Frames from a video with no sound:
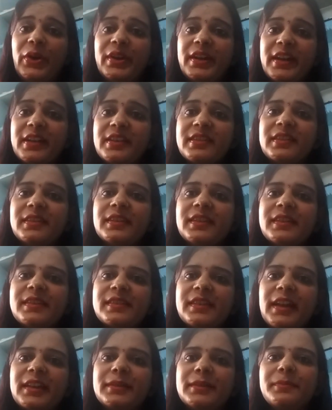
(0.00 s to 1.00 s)
और एक्शन के
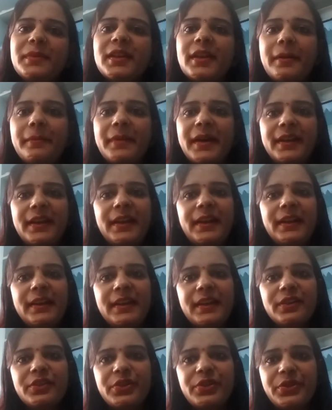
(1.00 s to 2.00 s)
साथ में हमारे
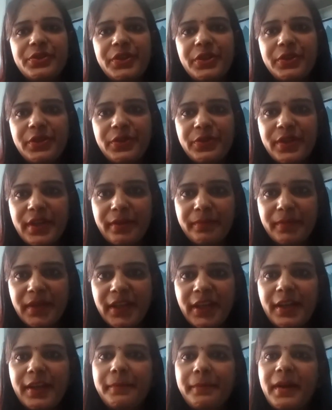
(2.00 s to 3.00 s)
इंडियन कॉन्स्टिट्यूशन में
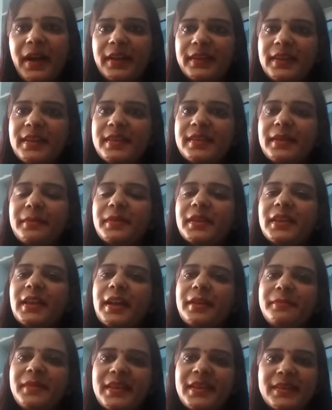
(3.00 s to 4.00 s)
यानी भारतीय
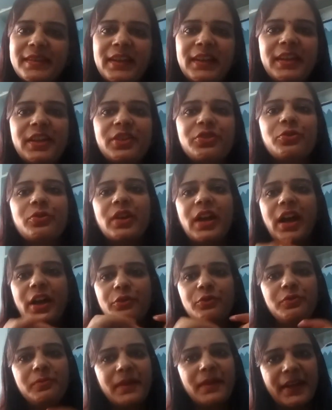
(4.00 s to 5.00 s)
संविधान में इसके लिए जो
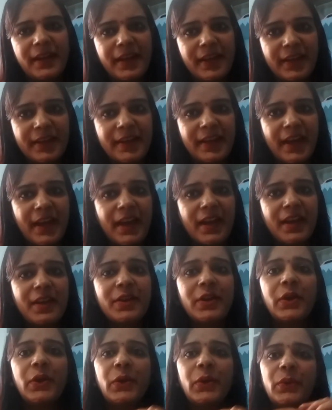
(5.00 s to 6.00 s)
कानून बनाया गया है
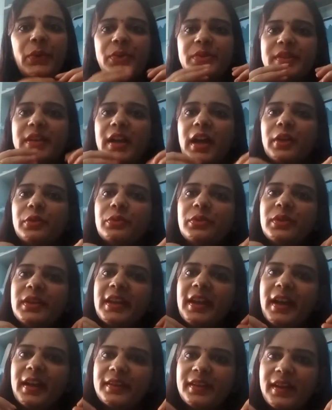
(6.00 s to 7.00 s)
उस कानून
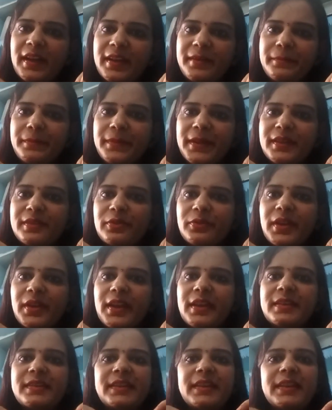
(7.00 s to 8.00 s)
के आधार पे जो है
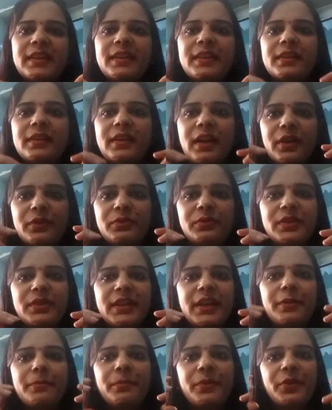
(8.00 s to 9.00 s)
इसकी कानून
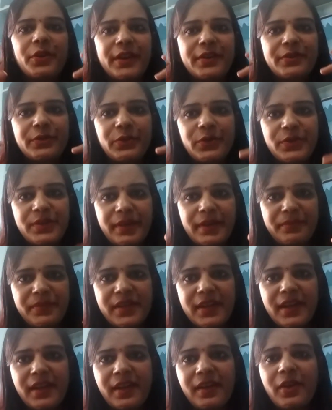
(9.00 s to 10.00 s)
की इम्पोर्टेंस को
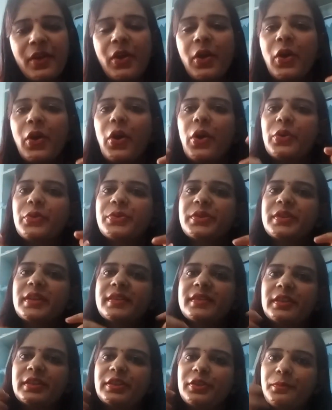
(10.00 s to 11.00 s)
समझें और उसका
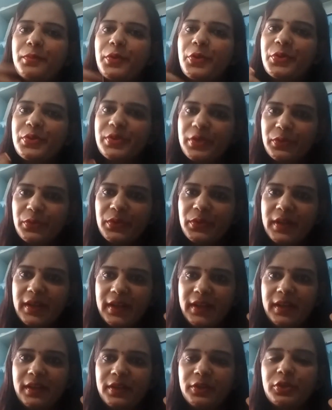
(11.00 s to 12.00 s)
सदुपयोग जरूर
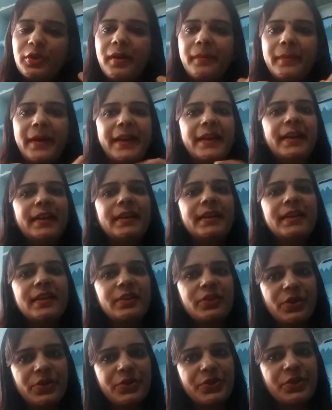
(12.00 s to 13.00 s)
करें तो हमारे
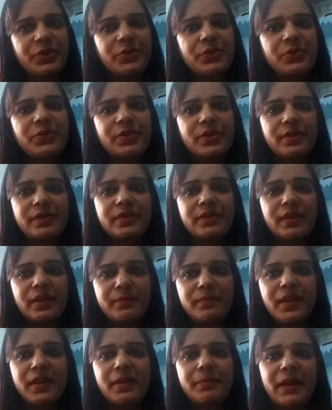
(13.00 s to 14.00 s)
इंडियन
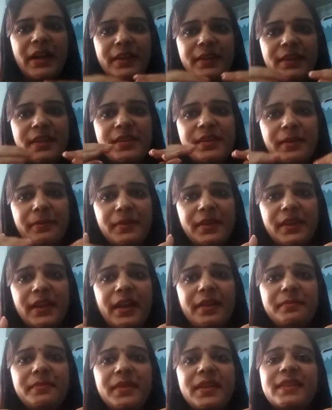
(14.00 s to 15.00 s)
कॉन्स्टिट्यूशन में भारतीय
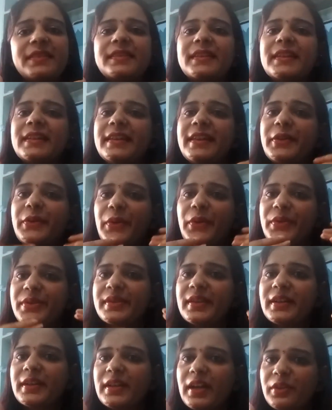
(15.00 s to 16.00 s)
संविधान में इसके लिए कौन
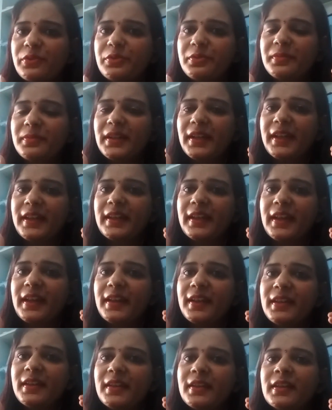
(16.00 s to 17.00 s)
सा कानून बनाया गया
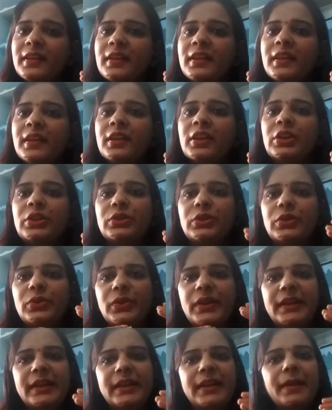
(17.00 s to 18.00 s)
है तो
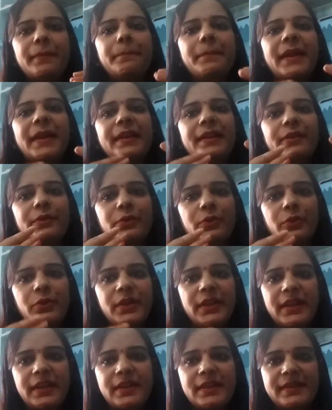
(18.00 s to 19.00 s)
इंडियन पेनल
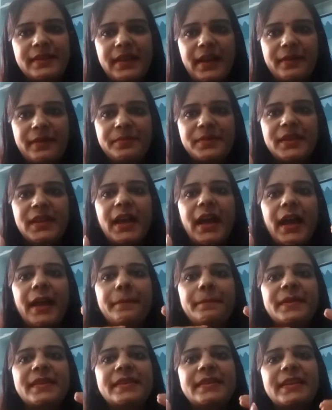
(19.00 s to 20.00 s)
कोड के हिसाब से
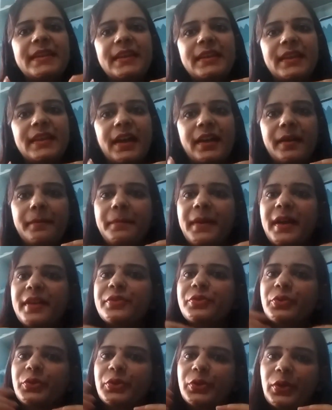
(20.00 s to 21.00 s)
आईपीसी की धारा
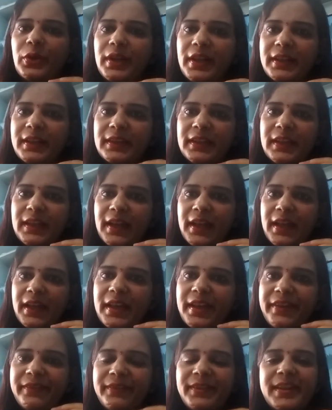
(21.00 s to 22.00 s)
509 लगती है
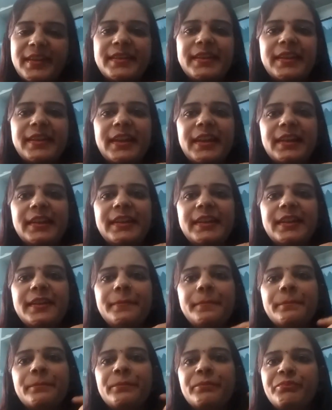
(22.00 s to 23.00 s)
इवडीजिंग के
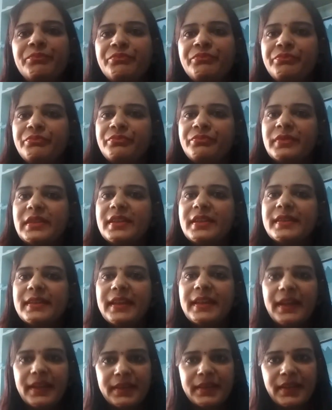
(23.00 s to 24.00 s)
लिए
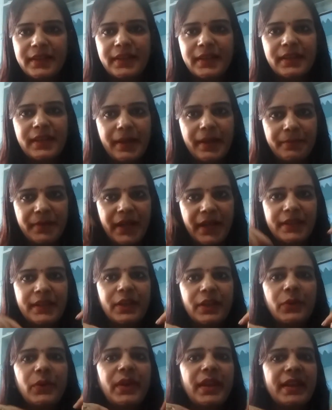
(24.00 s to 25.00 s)
जिसके अंतर्गत
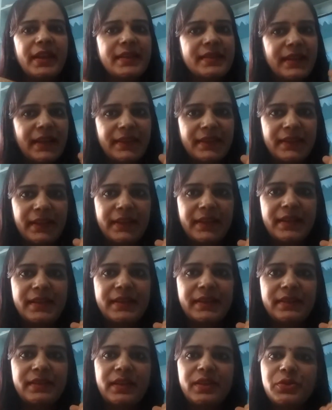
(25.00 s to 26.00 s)
अपराधी को एक साल तक की
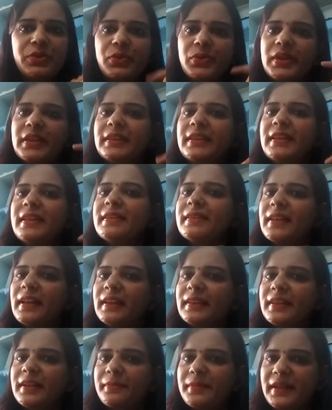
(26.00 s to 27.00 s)
सजा जो कि तीन
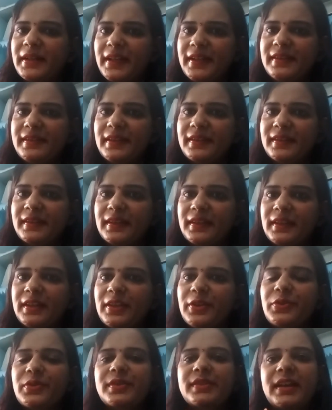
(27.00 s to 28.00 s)
साल तक बढ़ाई जा सकती
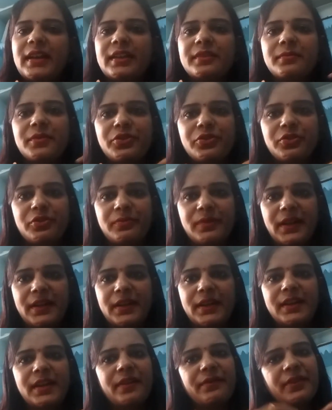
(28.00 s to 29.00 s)
है और साथ में
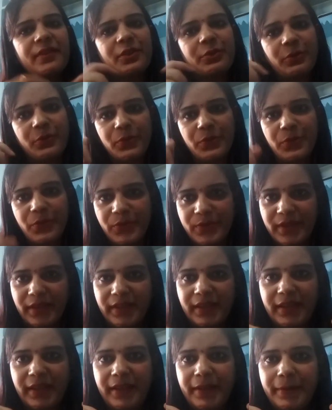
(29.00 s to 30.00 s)
जुर्माना या फिर दोनों हो
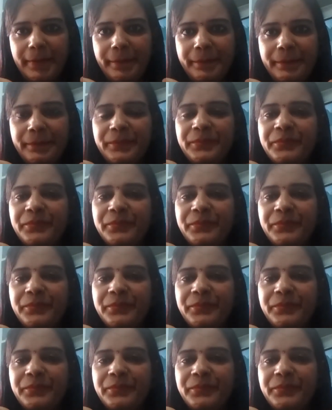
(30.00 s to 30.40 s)
सकते हैं